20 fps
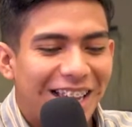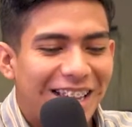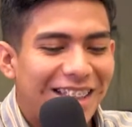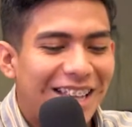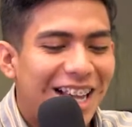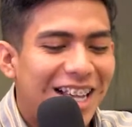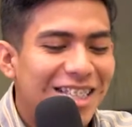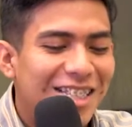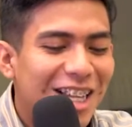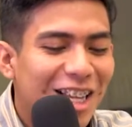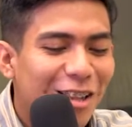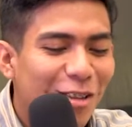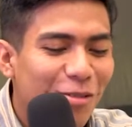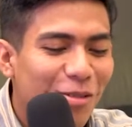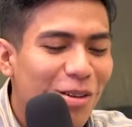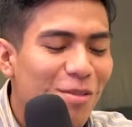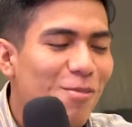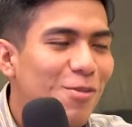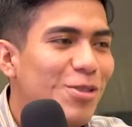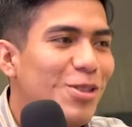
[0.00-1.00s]
en danza
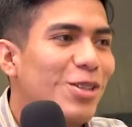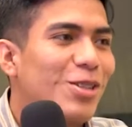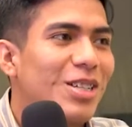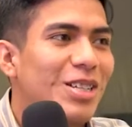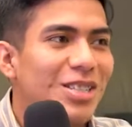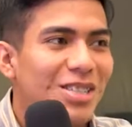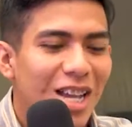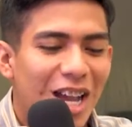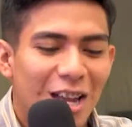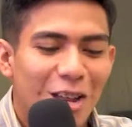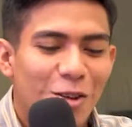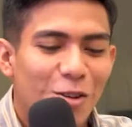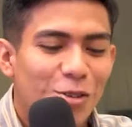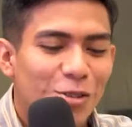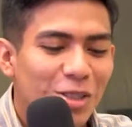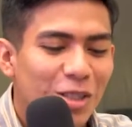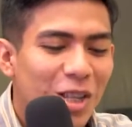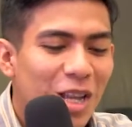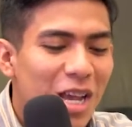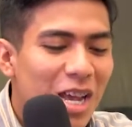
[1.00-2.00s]
tuve muchos
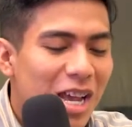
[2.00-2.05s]
ensayos,